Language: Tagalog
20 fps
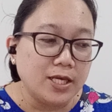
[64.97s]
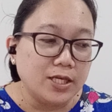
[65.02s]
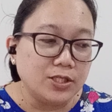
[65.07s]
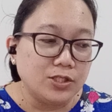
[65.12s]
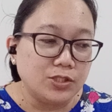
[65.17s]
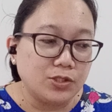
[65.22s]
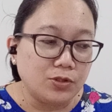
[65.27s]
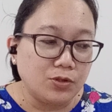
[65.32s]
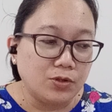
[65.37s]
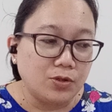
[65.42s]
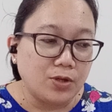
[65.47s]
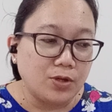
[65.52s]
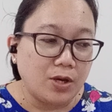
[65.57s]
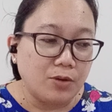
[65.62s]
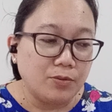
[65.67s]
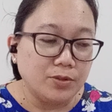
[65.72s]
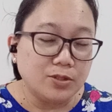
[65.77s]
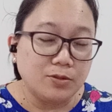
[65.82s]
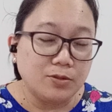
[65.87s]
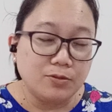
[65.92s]
So, I
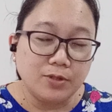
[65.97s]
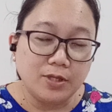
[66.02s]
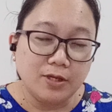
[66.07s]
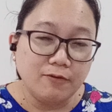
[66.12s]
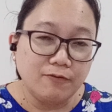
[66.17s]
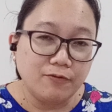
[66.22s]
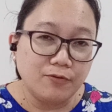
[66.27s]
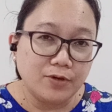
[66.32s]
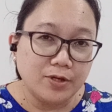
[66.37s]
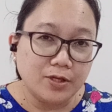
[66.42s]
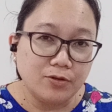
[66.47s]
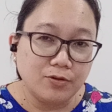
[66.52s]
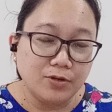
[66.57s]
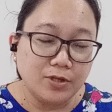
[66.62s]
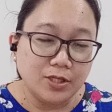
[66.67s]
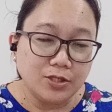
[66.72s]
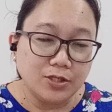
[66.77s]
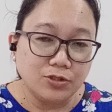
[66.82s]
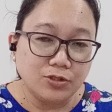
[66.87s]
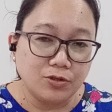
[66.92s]
was looking for
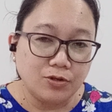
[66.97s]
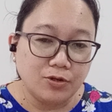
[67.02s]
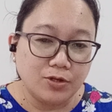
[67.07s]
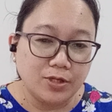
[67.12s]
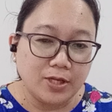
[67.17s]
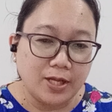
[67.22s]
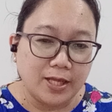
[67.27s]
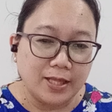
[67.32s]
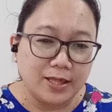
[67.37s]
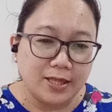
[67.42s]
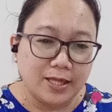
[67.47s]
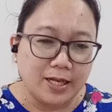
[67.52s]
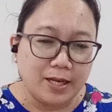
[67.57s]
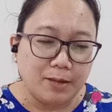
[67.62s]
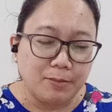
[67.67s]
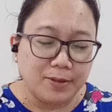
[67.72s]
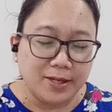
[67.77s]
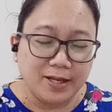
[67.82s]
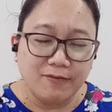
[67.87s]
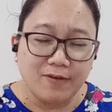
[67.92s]
recognition at, and I
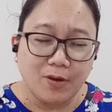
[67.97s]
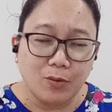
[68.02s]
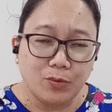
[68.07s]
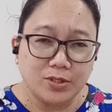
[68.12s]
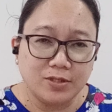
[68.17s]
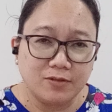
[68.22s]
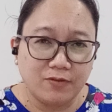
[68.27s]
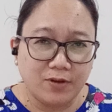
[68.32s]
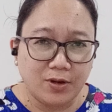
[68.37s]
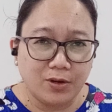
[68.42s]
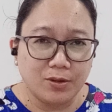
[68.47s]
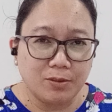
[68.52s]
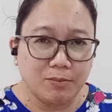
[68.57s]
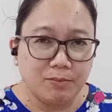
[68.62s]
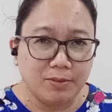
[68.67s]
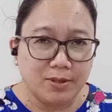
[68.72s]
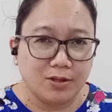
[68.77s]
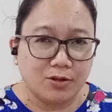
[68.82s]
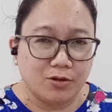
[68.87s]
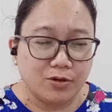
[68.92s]
believe I was very
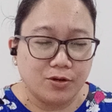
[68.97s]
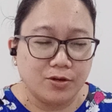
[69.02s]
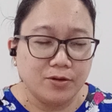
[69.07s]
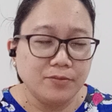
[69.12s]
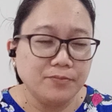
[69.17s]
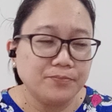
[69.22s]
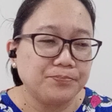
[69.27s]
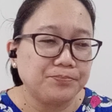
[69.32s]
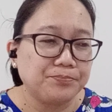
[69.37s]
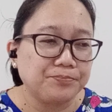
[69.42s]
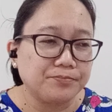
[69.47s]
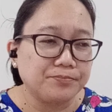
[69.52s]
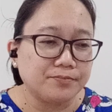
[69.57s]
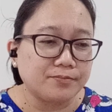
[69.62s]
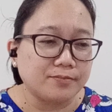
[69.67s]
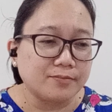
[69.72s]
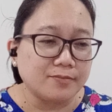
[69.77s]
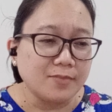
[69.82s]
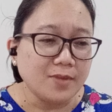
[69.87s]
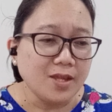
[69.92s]
bitter.
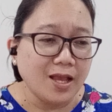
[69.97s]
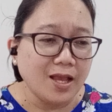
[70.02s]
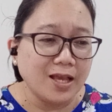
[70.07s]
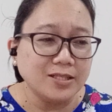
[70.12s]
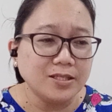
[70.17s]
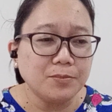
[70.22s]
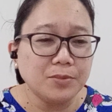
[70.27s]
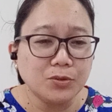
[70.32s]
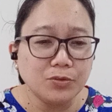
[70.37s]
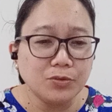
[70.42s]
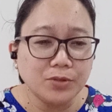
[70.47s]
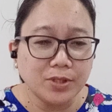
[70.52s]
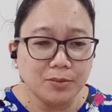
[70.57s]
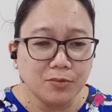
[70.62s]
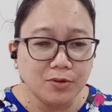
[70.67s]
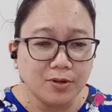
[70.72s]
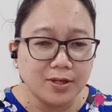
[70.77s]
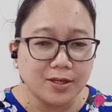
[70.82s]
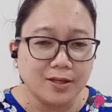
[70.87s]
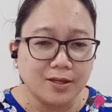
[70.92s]
Kasi biruin mo,
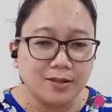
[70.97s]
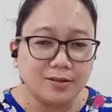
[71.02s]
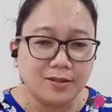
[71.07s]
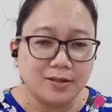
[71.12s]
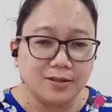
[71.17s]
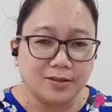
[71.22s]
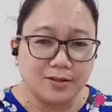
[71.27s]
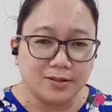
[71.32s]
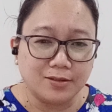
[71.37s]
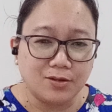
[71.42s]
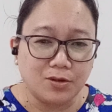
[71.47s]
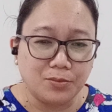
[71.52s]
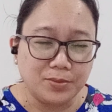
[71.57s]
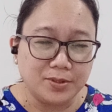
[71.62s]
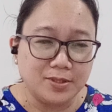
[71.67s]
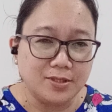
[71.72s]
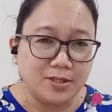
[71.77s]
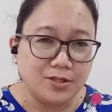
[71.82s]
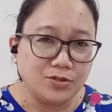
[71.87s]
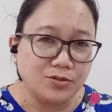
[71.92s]
ang ganda ng
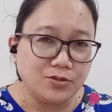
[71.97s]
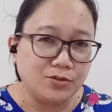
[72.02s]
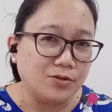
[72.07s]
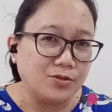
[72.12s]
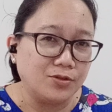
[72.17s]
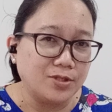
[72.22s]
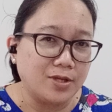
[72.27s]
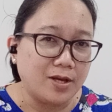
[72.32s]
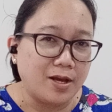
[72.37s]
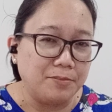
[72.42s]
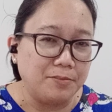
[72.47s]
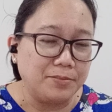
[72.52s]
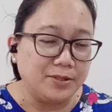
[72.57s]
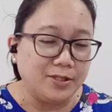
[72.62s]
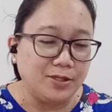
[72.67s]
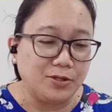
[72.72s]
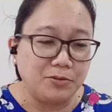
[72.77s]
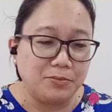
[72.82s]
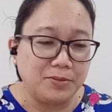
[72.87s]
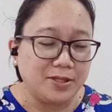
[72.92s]
compensation ko sa company
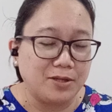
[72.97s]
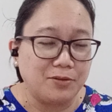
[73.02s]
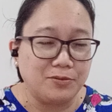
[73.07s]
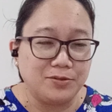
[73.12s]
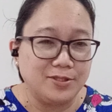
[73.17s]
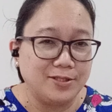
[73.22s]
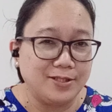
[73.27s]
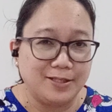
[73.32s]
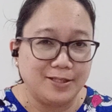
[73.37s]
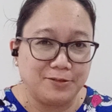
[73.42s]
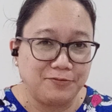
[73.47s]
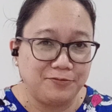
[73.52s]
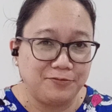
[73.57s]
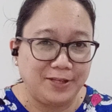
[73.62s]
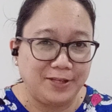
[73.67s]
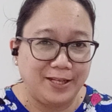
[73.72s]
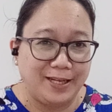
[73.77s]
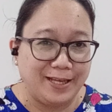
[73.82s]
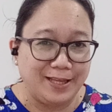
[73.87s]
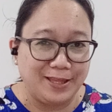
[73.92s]
ko but I was still
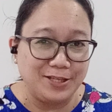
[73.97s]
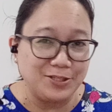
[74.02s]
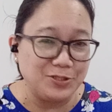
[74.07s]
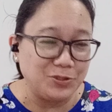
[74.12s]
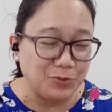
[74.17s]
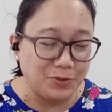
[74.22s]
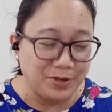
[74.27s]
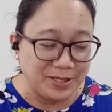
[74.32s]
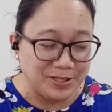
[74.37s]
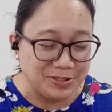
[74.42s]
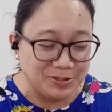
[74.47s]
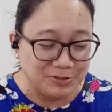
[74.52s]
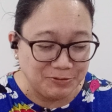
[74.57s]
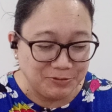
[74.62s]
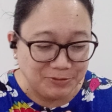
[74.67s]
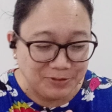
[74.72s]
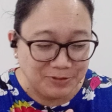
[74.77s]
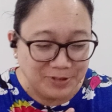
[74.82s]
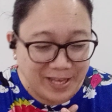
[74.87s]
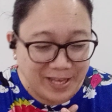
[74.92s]
feeling this way.
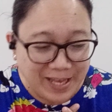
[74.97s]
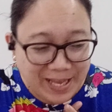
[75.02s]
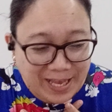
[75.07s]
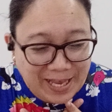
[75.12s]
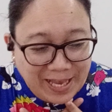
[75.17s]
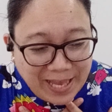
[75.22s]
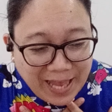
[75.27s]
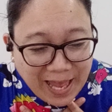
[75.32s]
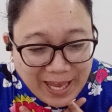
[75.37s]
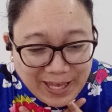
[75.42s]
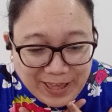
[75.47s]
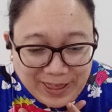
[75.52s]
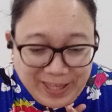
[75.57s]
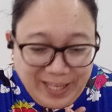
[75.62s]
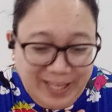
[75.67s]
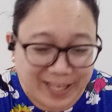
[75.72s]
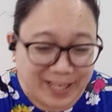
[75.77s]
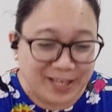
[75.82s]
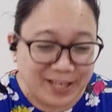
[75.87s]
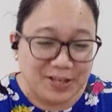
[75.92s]
So, yeah, I
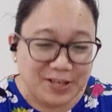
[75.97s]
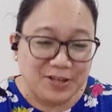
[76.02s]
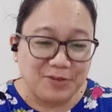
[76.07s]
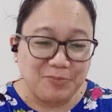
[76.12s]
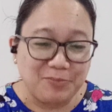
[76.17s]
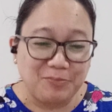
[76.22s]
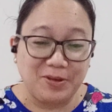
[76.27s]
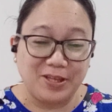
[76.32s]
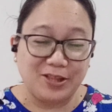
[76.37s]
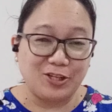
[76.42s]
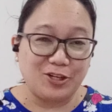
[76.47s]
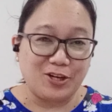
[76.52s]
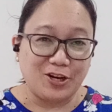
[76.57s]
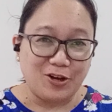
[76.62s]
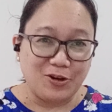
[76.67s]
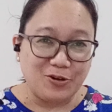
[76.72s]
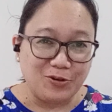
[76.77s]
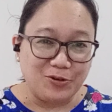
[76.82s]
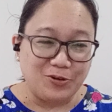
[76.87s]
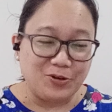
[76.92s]
think bitter
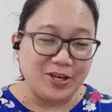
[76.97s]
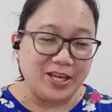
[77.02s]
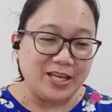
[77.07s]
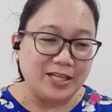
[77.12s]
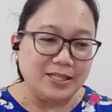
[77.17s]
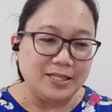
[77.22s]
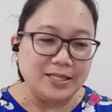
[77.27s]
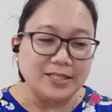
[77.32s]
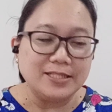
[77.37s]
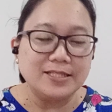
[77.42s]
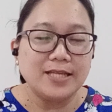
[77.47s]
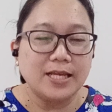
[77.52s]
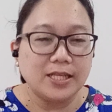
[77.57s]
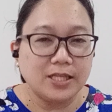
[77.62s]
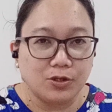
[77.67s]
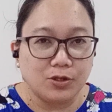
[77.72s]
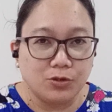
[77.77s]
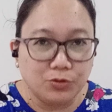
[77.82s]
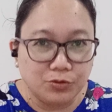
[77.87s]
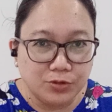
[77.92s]
ako and it's not a
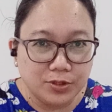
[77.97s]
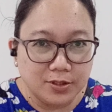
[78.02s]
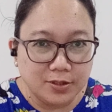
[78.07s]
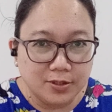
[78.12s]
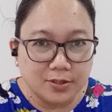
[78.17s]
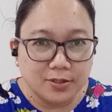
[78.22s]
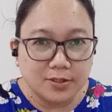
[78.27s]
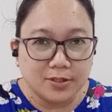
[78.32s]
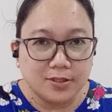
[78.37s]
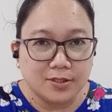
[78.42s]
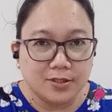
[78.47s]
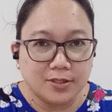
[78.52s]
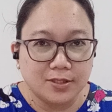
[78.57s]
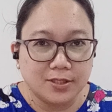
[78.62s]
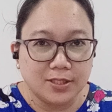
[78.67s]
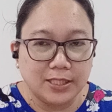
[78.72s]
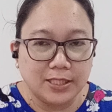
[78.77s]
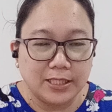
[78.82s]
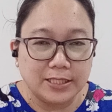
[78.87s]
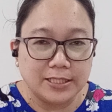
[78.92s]
good
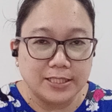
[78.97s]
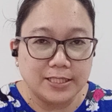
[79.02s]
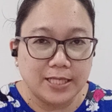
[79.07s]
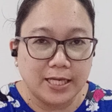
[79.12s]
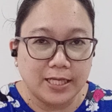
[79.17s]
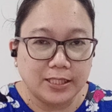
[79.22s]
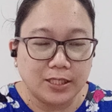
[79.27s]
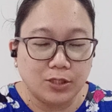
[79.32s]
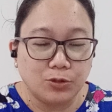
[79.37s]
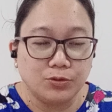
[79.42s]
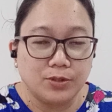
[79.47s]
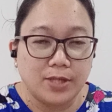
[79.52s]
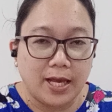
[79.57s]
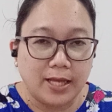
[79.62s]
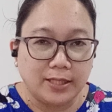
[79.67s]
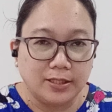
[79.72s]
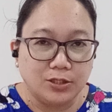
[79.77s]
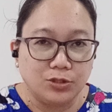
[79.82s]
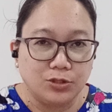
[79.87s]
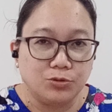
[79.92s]
it's not a good
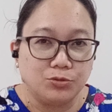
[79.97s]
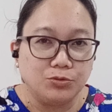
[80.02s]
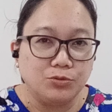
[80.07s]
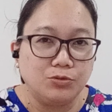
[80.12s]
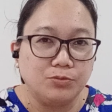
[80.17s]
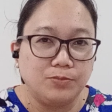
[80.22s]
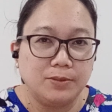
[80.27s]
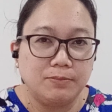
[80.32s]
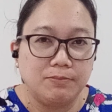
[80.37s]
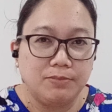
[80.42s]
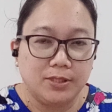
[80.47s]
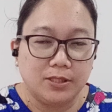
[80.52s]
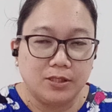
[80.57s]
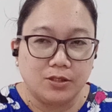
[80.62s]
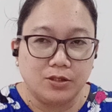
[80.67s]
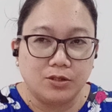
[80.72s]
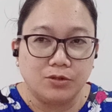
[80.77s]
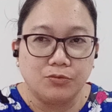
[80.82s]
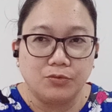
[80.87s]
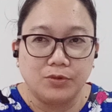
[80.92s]
attitude to be
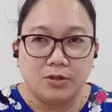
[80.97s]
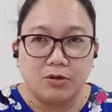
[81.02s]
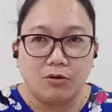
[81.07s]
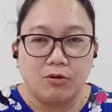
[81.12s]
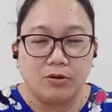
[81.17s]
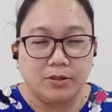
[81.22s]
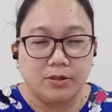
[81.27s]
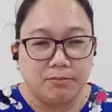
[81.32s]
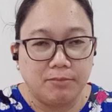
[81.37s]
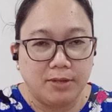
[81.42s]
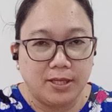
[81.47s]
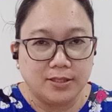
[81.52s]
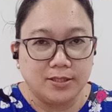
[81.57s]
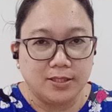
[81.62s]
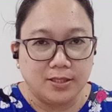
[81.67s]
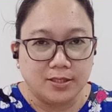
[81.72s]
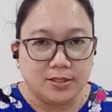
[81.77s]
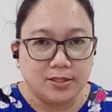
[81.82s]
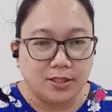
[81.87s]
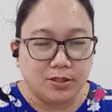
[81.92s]
bitter with all the
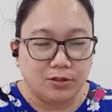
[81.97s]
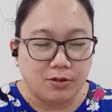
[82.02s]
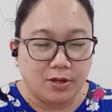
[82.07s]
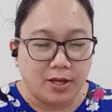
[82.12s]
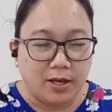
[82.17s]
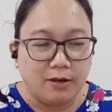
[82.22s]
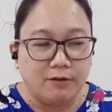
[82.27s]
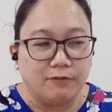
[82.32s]
blessings that you have.